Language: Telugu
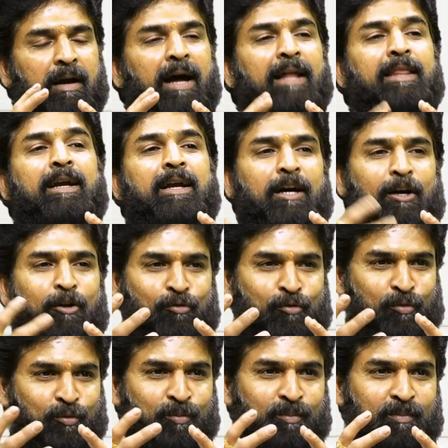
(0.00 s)

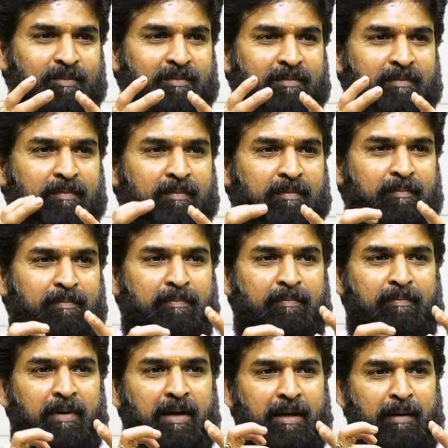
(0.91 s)
అధికారం
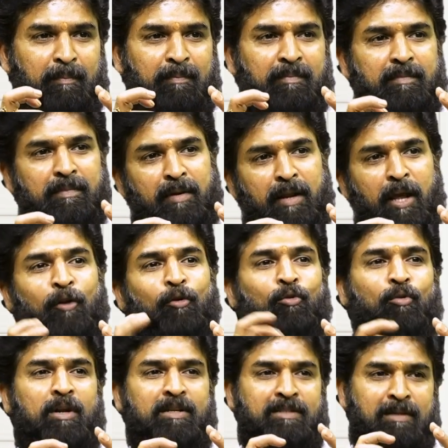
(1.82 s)
అంటే నేను కూడా